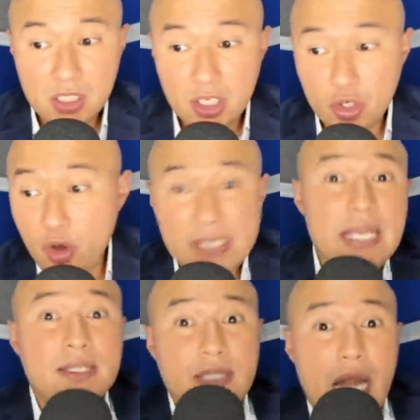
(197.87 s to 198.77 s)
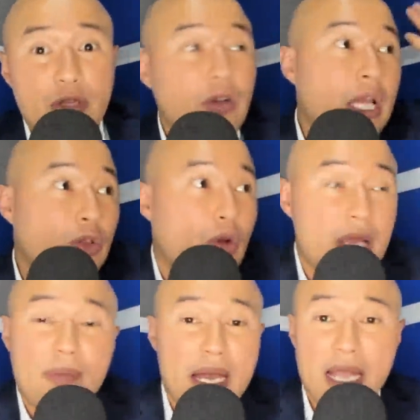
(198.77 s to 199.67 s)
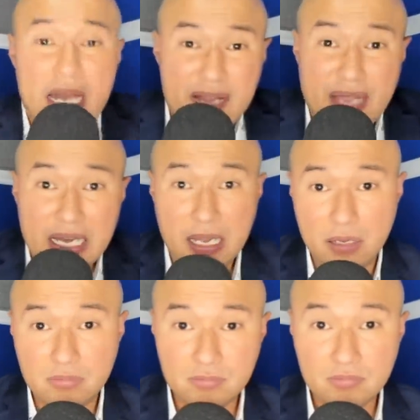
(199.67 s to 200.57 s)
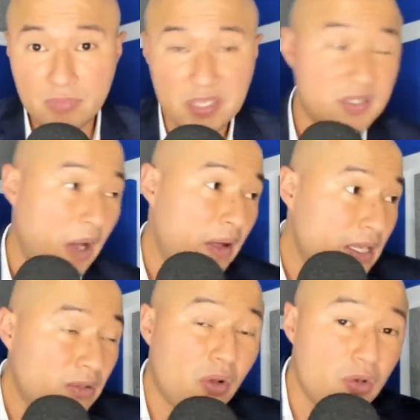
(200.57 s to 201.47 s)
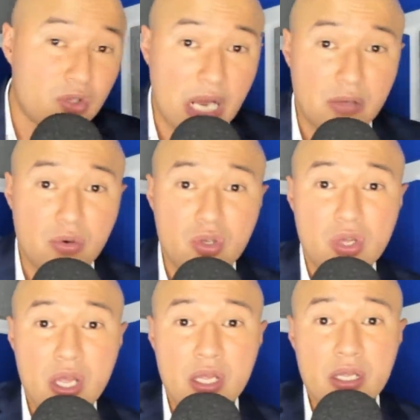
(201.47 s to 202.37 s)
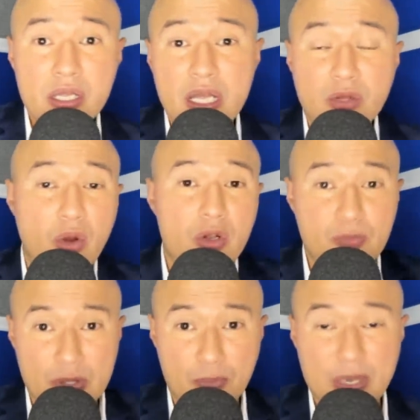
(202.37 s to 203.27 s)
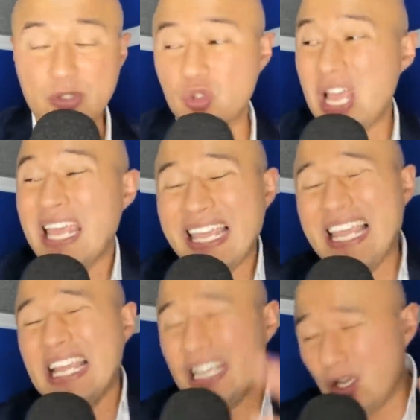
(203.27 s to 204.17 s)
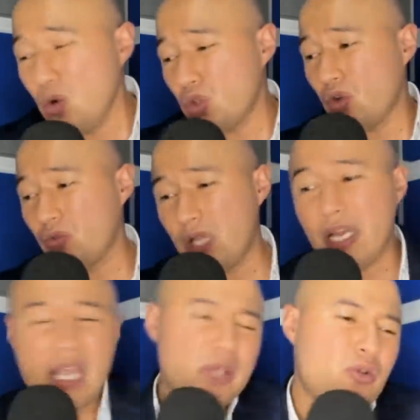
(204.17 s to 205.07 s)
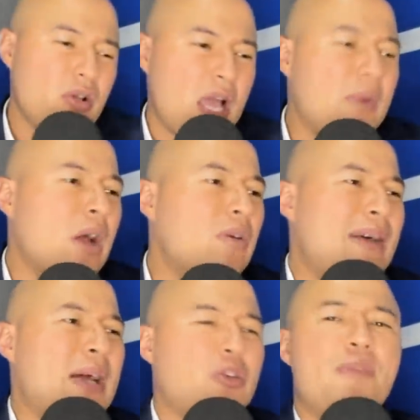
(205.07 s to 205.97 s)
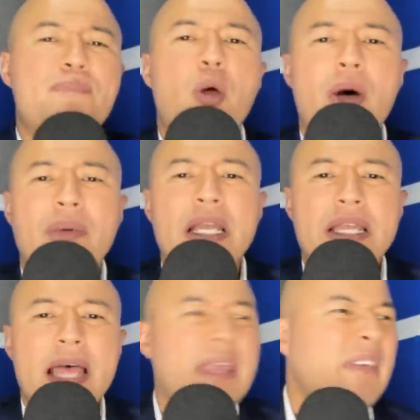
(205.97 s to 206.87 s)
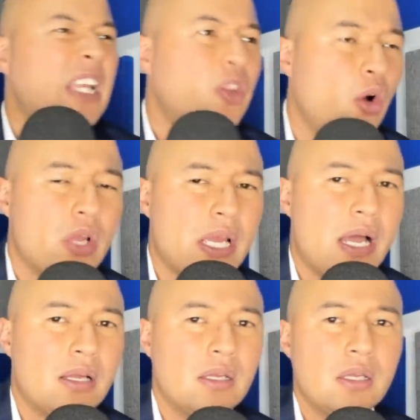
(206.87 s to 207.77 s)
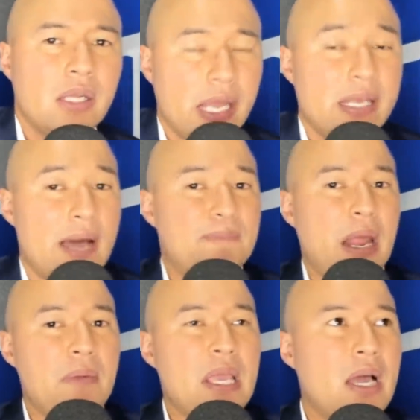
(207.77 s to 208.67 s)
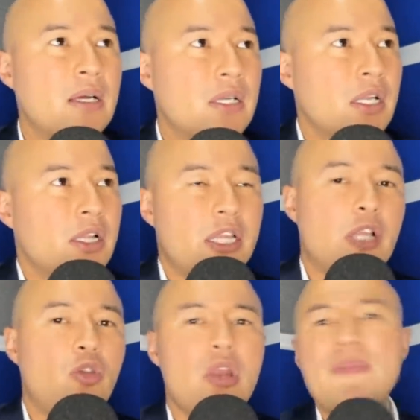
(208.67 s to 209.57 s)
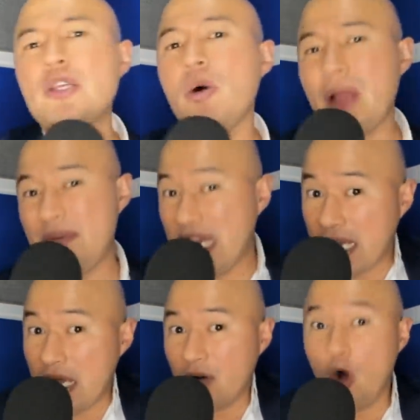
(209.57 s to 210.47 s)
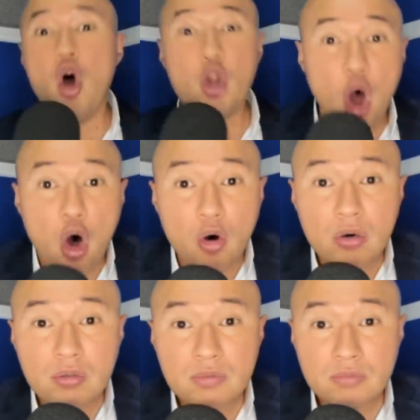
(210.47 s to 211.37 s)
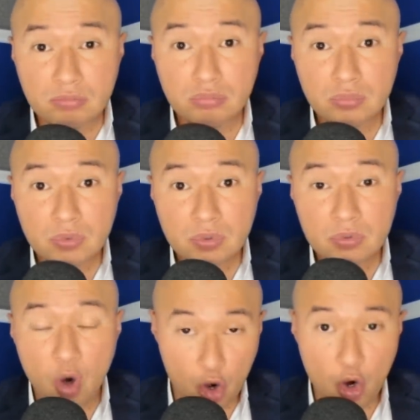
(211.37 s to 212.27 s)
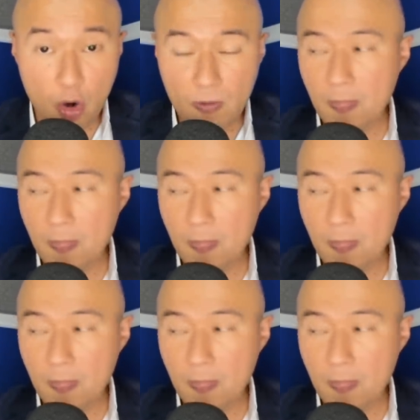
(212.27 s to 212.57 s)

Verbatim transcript: no es extraño que Tolima le gane a América. Estaba dentro de los cálculos y dentro de los presupuestos. Incluso diría yo que había una mayor probabilidad de victoria en la previa de Tolima sobre América. ¿O no? ¿Mm? ¿O no?